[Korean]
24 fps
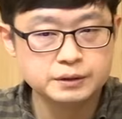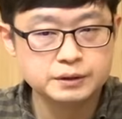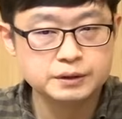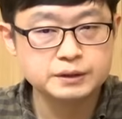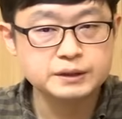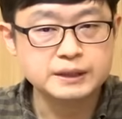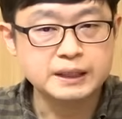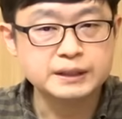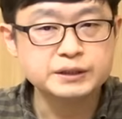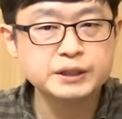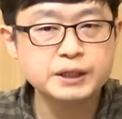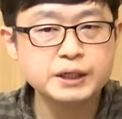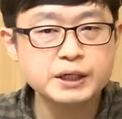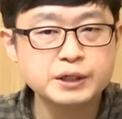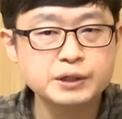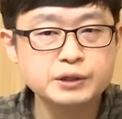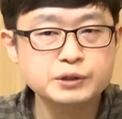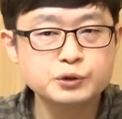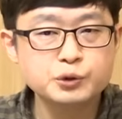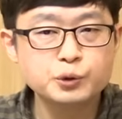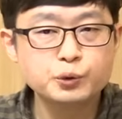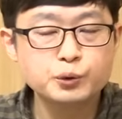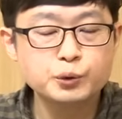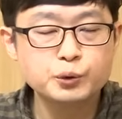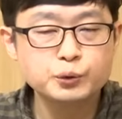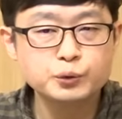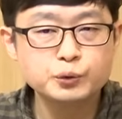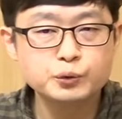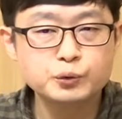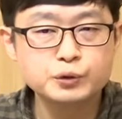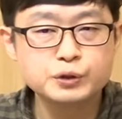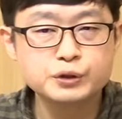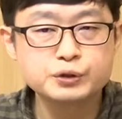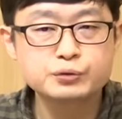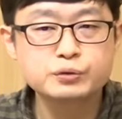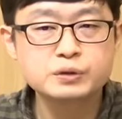그
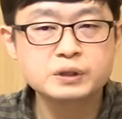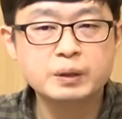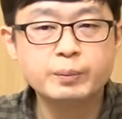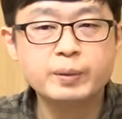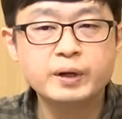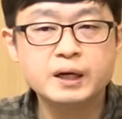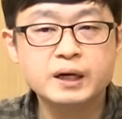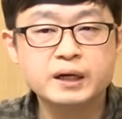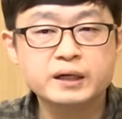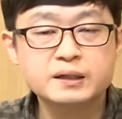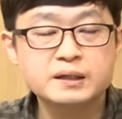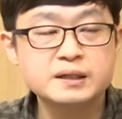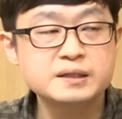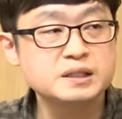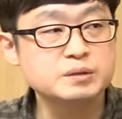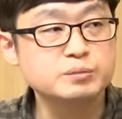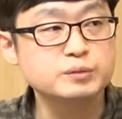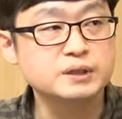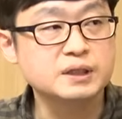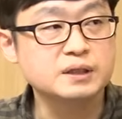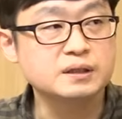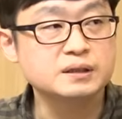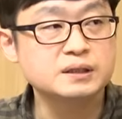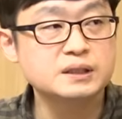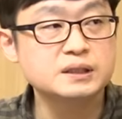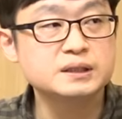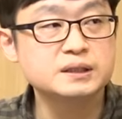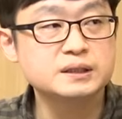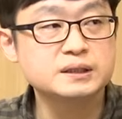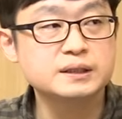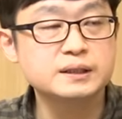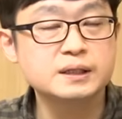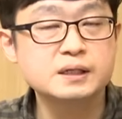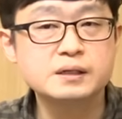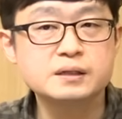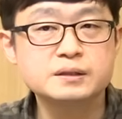자체적으로도 기술을 개발하긴 했습니다.
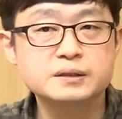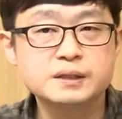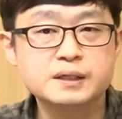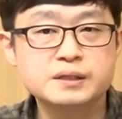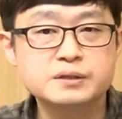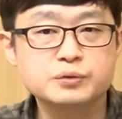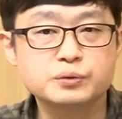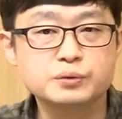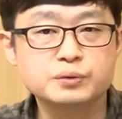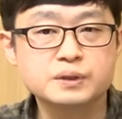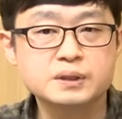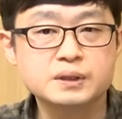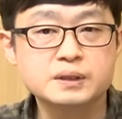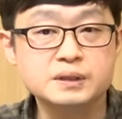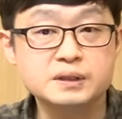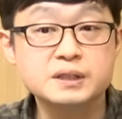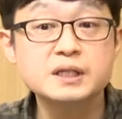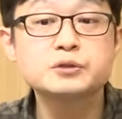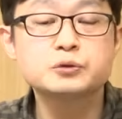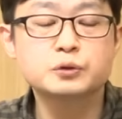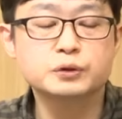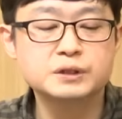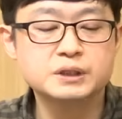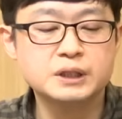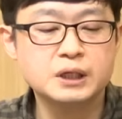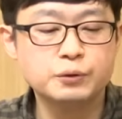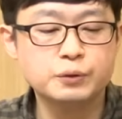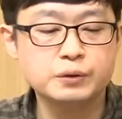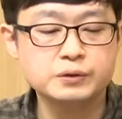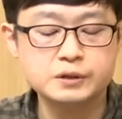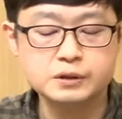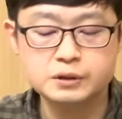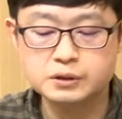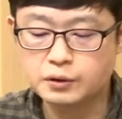티씨엘, 씨에스오티, 씨에스오티 차원에서